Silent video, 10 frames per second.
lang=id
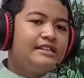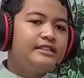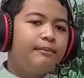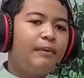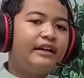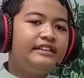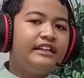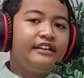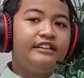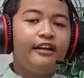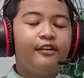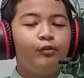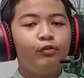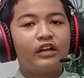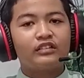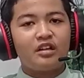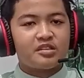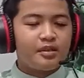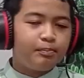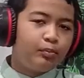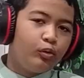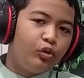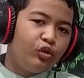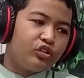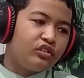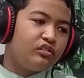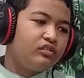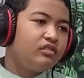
sebagian dari uang tersebut